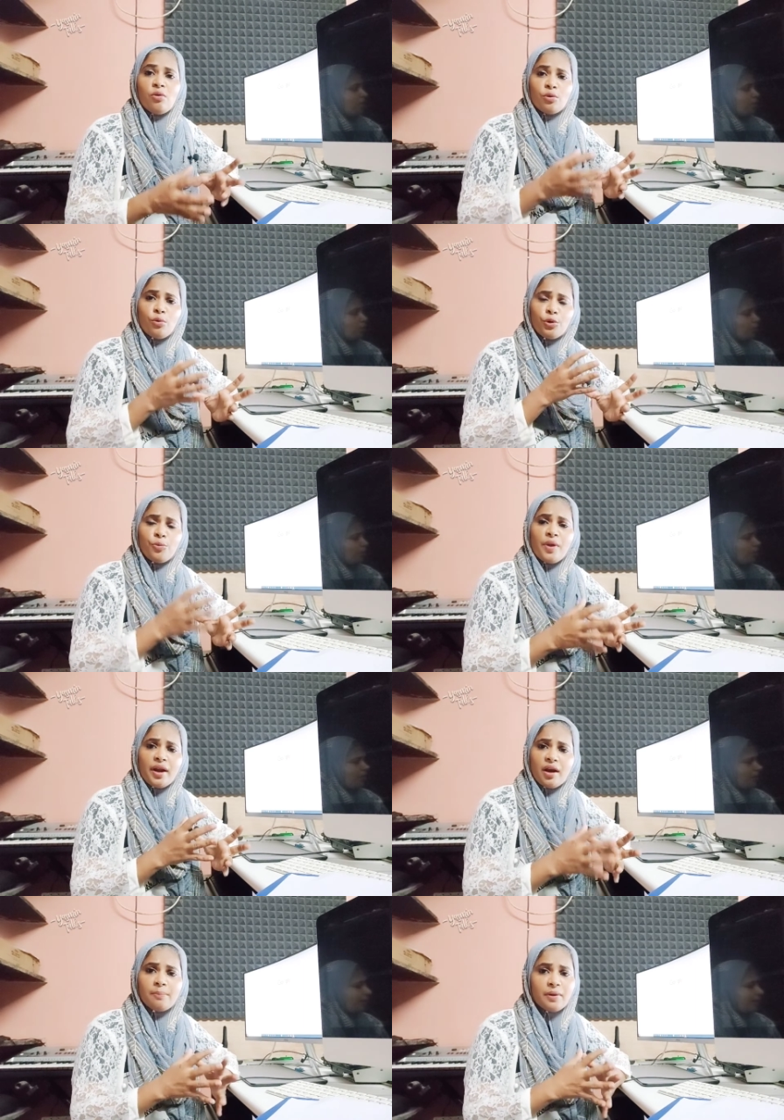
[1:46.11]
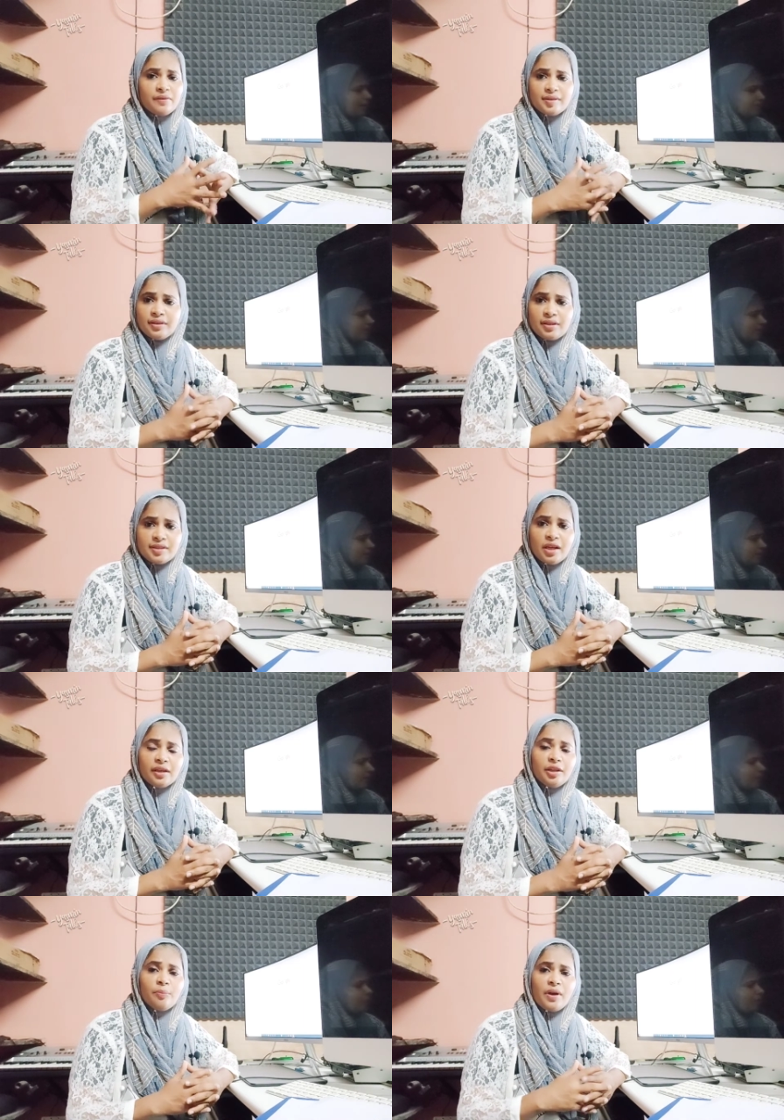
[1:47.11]
ஒரு கொடுமையான அப்பாவை சித்தரிச்சு
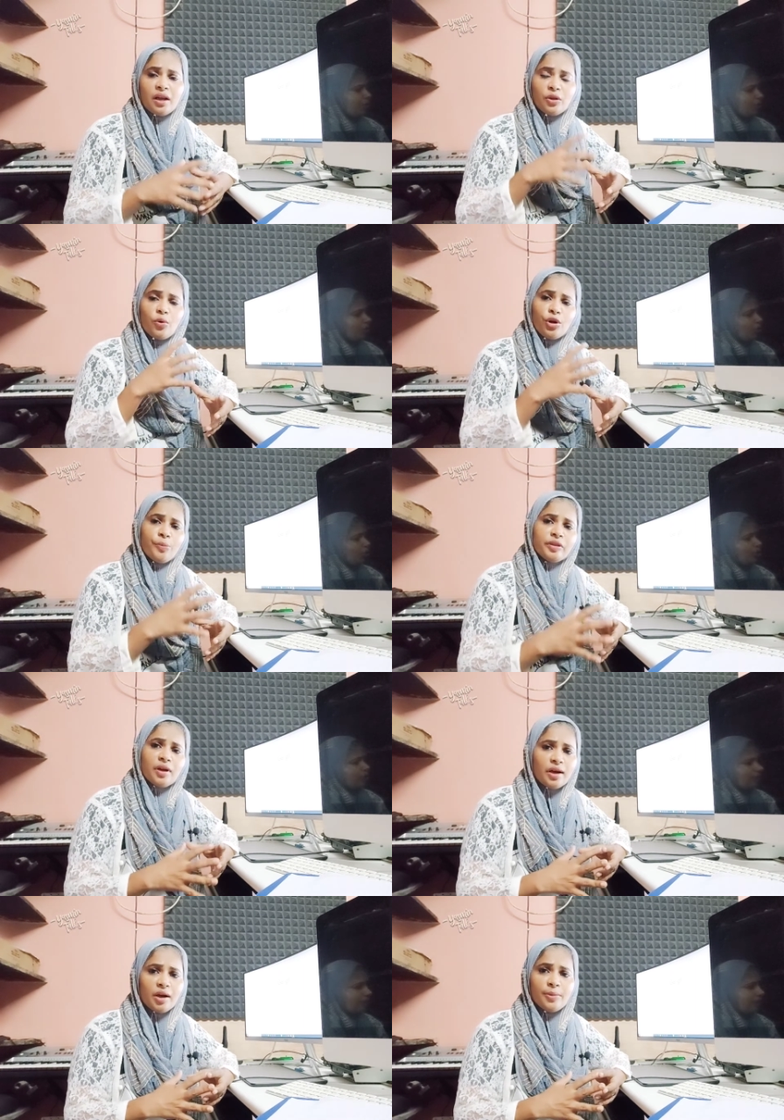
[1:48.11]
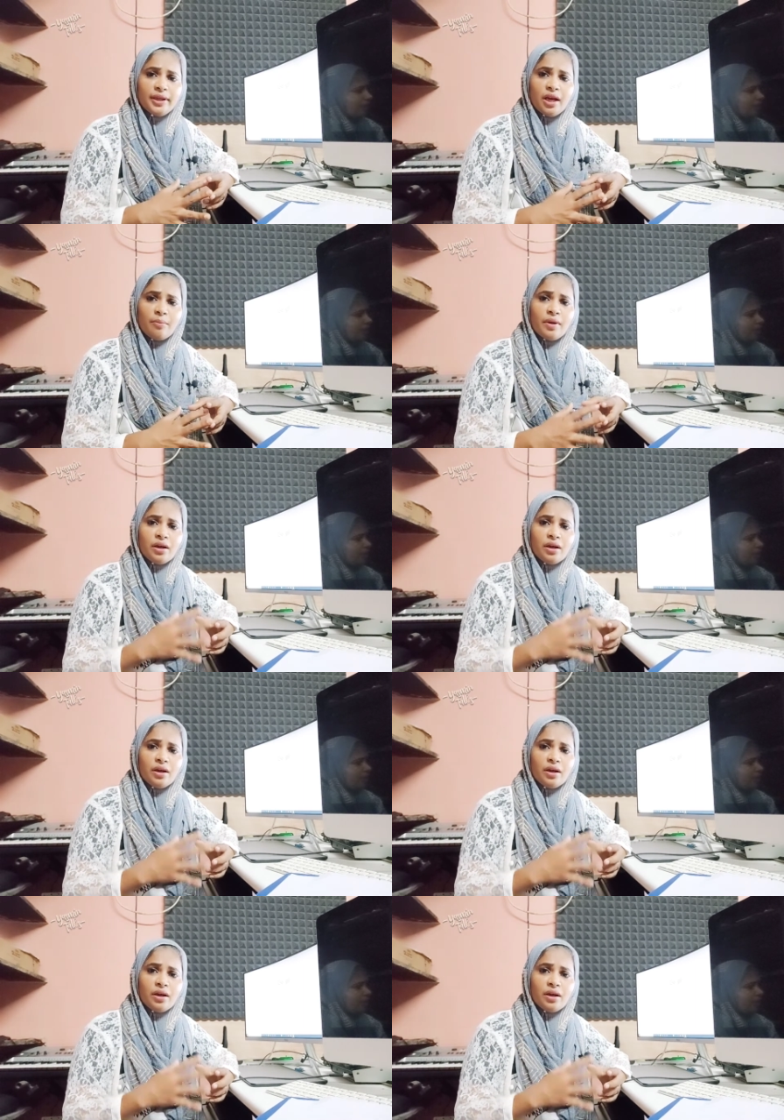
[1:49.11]
காட்டியிருப்பாங்க இந்த குடும்பம் தாங்க முடியாம